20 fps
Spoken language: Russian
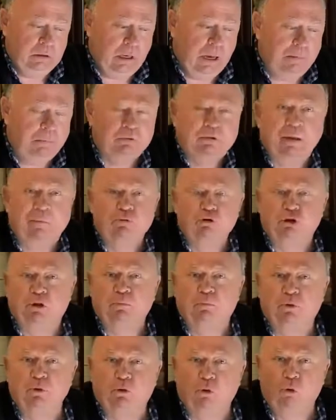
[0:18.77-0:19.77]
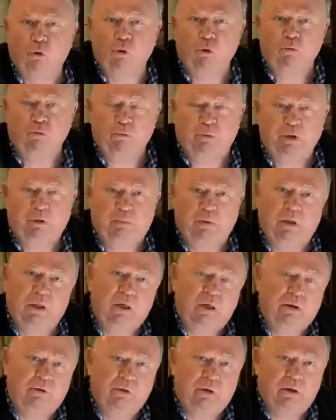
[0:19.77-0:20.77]
А потому что по-другому,
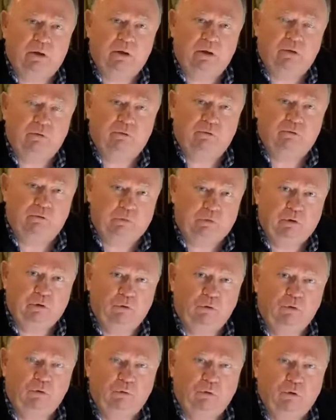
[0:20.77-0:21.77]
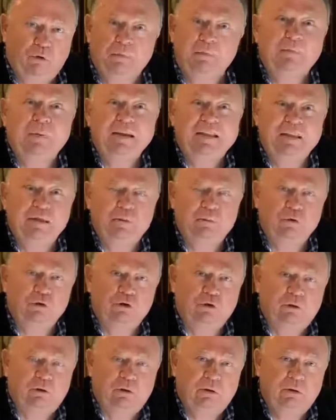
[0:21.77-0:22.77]
предполагаю я, Караулов, по-другому быть не
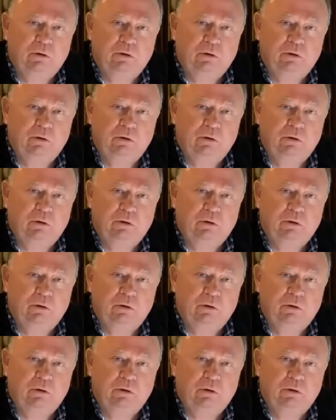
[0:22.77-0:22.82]
может.